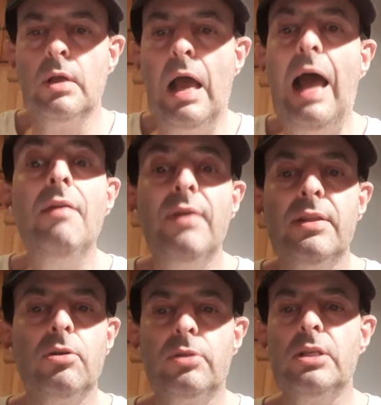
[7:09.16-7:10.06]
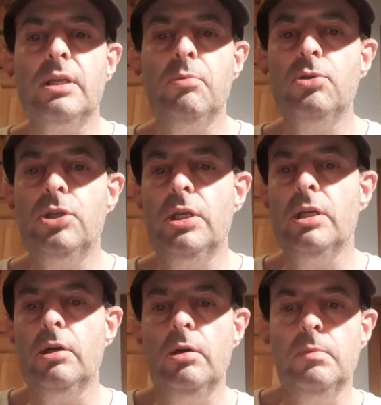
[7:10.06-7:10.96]
Al ventottesimo
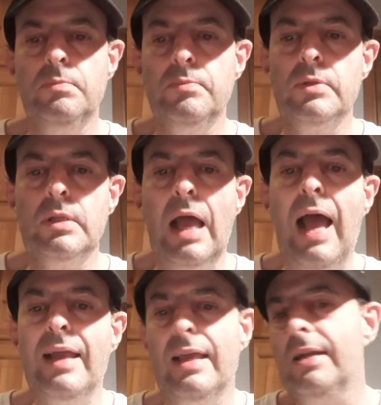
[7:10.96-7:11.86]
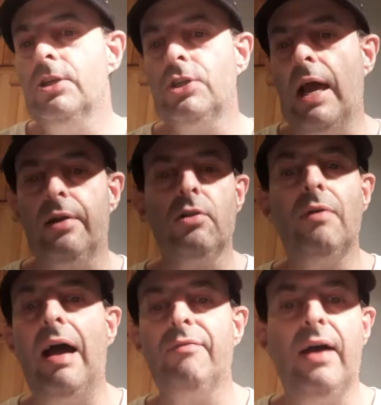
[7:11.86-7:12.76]
giro anche Ricciardo
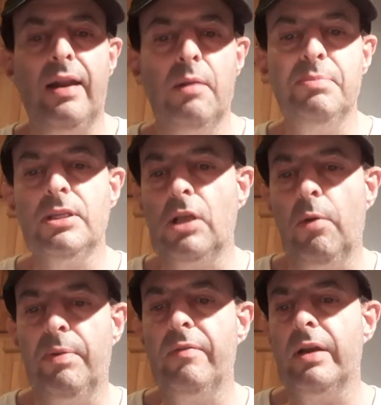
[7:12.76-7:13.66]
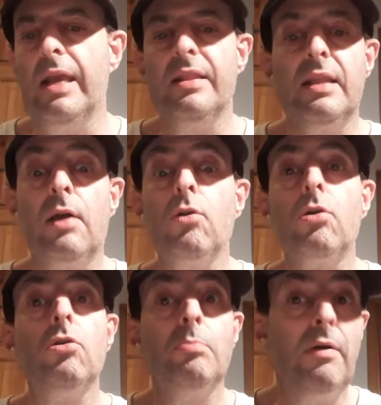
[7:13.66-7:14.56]
va a fare il pit stop e rientra
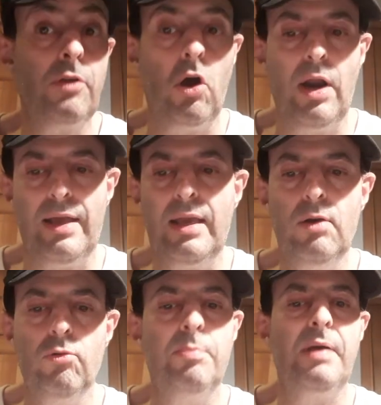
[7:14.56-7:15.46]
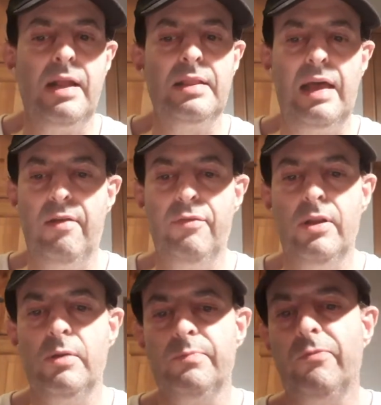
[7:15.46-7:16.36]
con gomma viola anche lui per andare
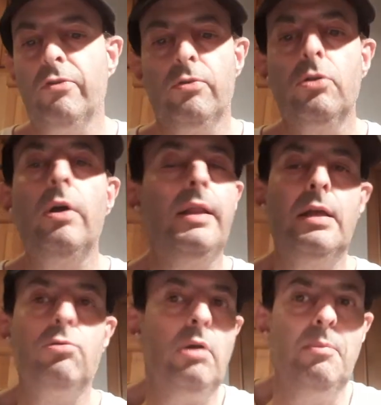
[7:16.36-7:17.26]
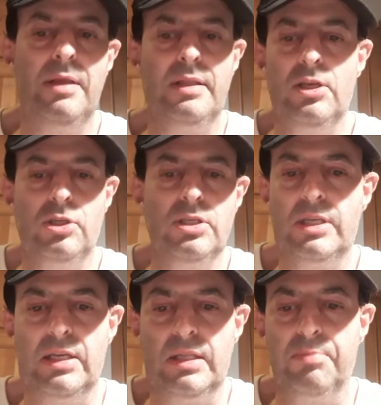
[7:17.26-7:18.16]
fino in fondo e naturalmente esce in
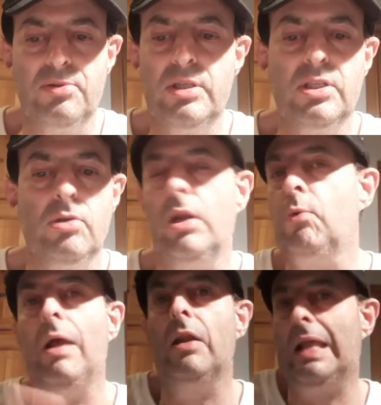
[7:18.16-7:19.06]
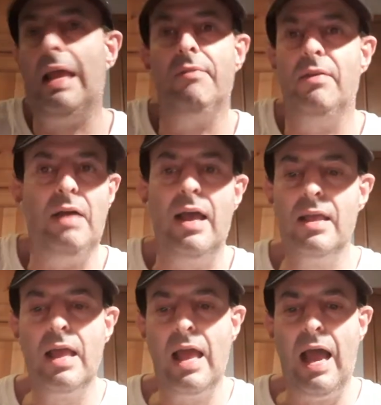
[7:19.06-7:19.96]
sesta posizione quella che aveva
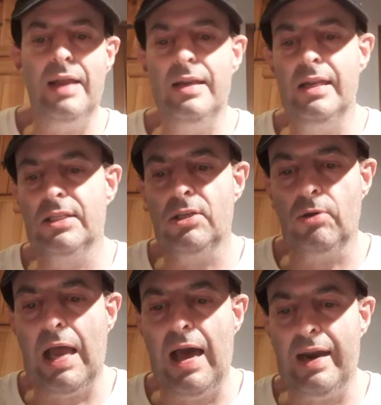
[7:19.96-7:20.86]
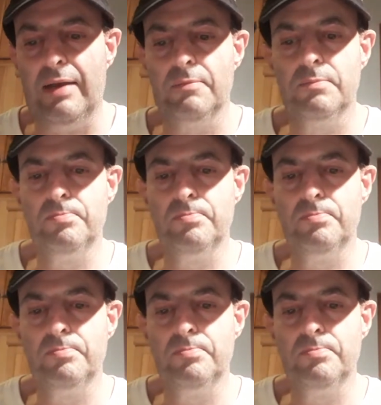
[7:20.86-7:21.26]
ad inizio gara.